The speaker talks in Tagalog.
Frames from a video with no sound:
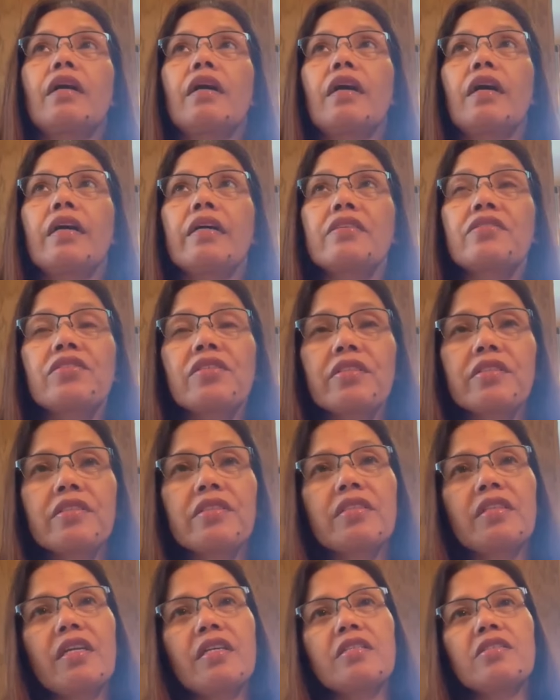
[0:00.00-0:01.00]
Hi Sir
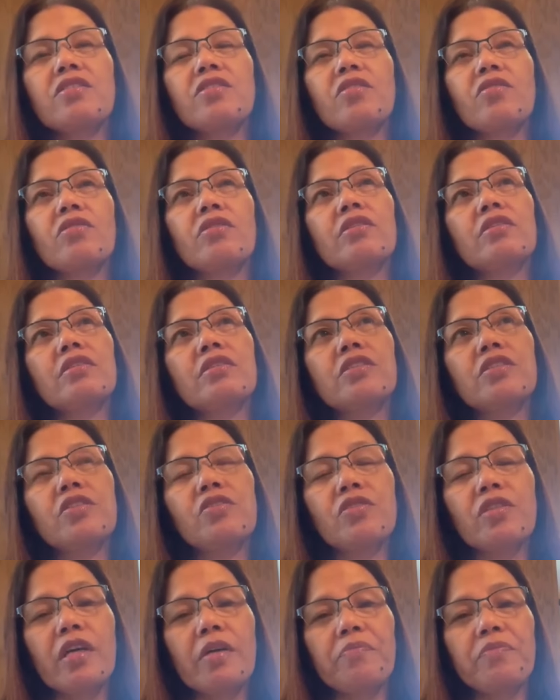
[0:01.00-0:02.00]
Jason,
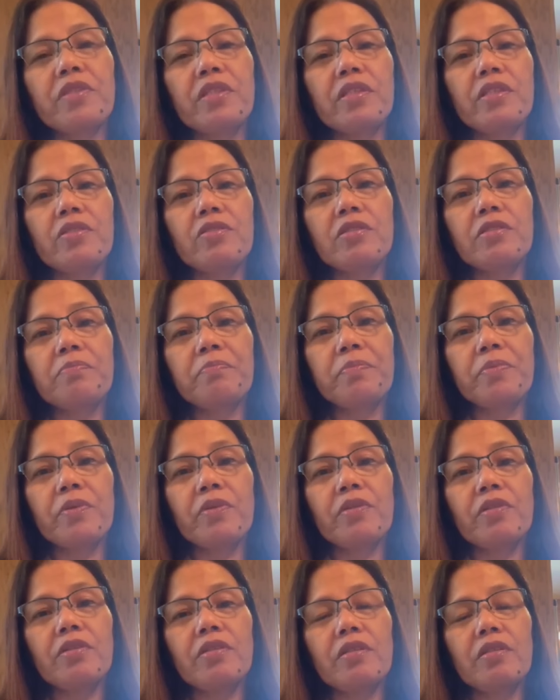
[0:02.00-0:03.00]
good afternoon po.
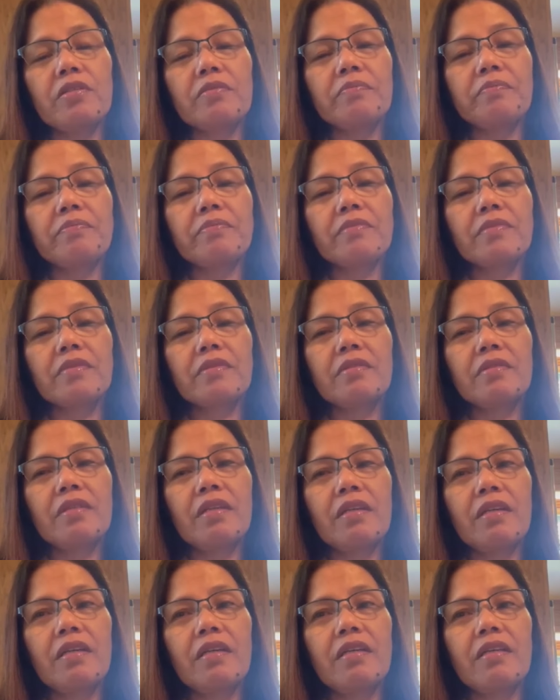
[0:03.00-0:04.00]

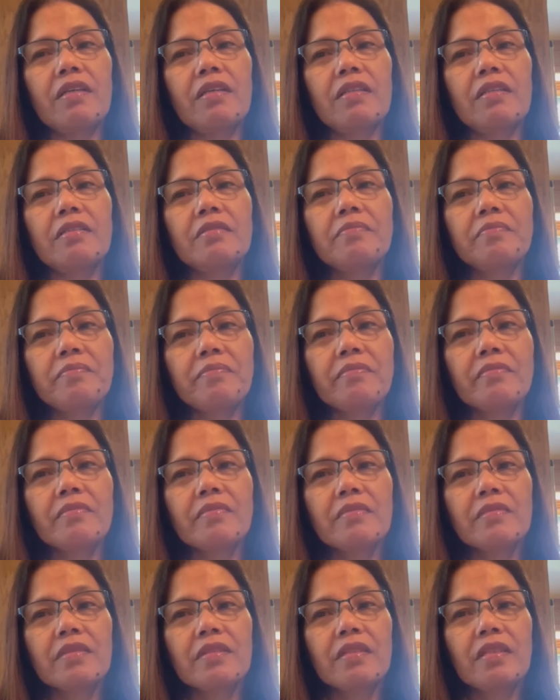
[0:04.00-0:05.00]
Uh,
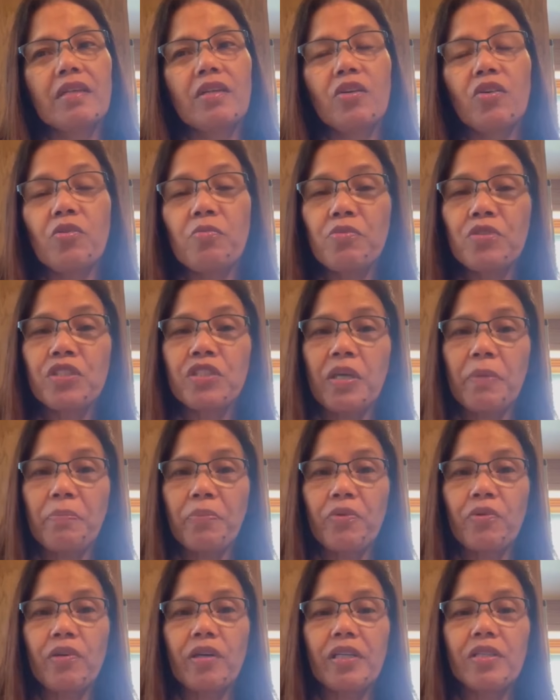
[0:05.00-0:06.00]
Kumusta
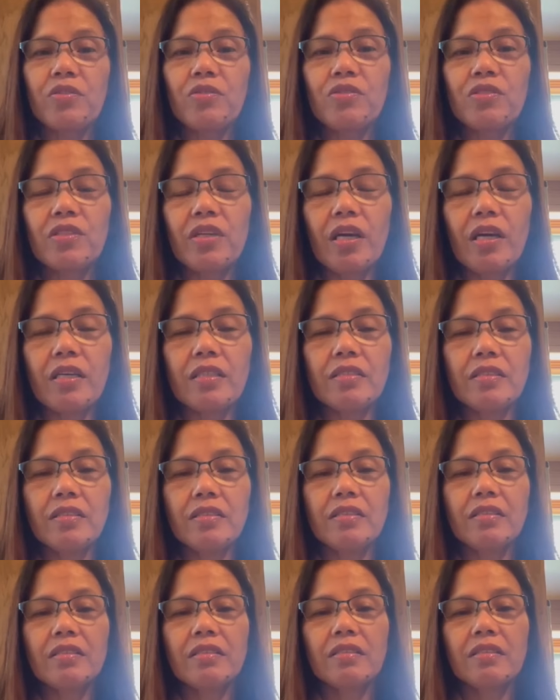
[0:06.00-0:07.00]
po kayo dyan?
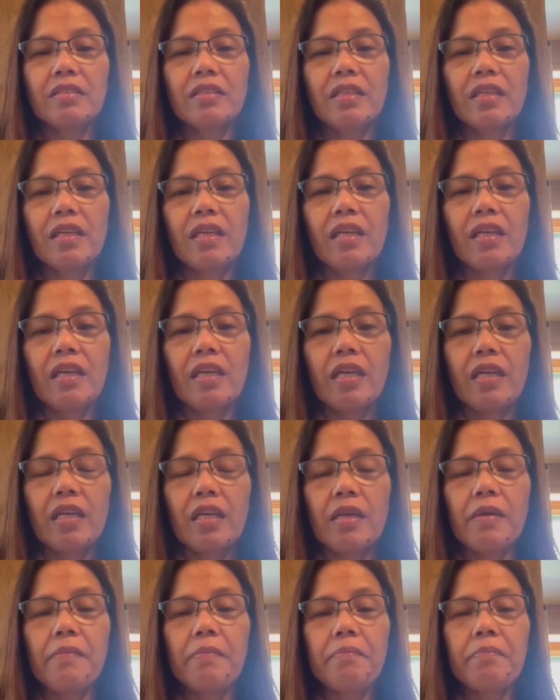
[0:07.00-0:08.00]

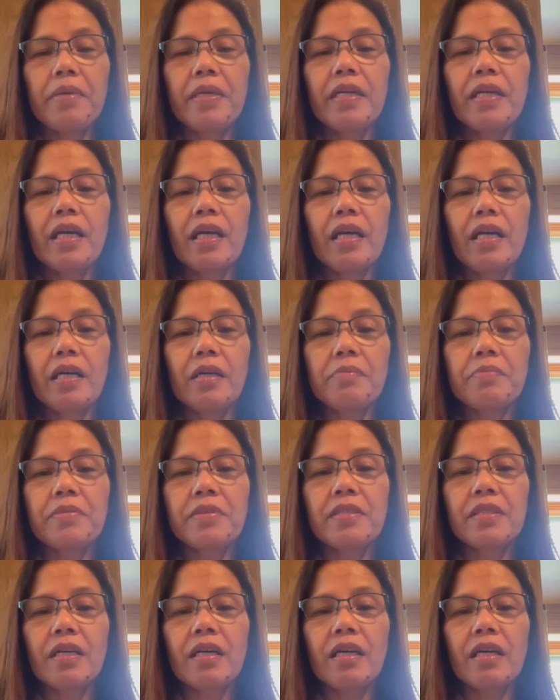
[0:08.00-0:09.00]
In behalf
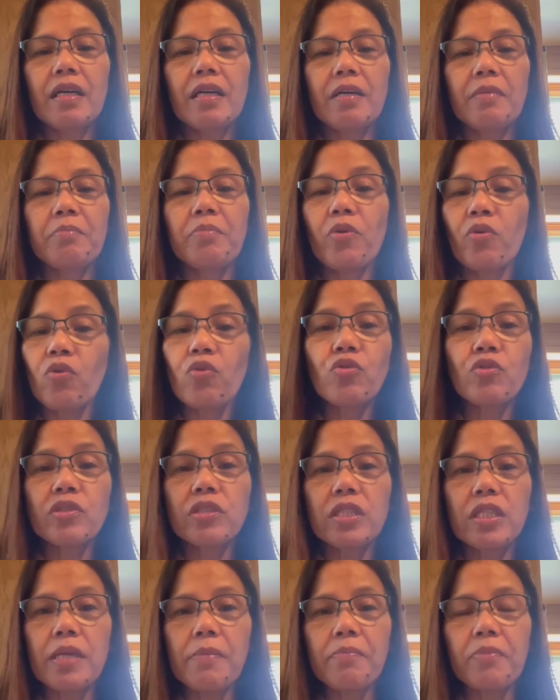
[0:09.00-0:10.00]
sa buong
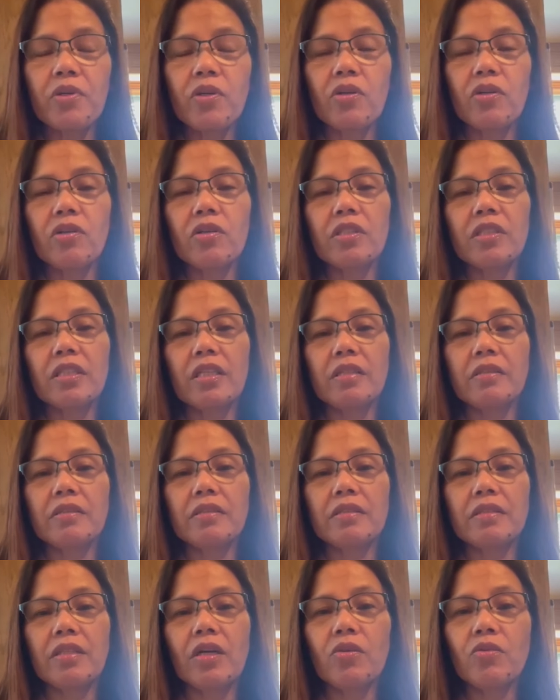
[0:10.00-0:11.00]
team ko
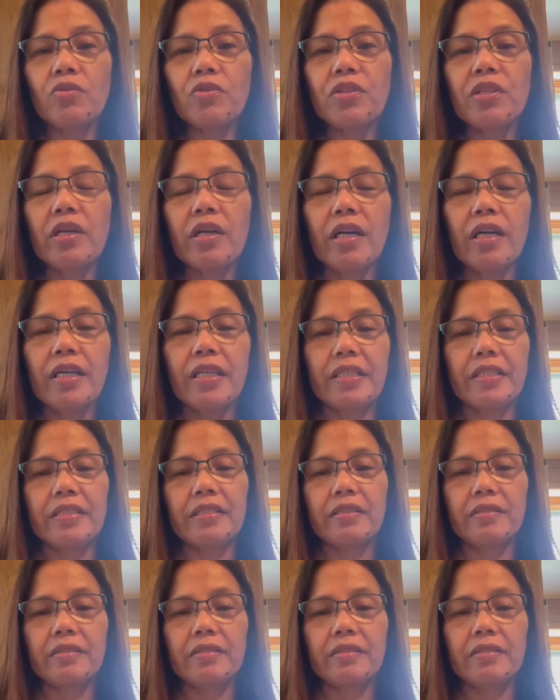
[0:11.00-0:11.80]
ng The Good Heart,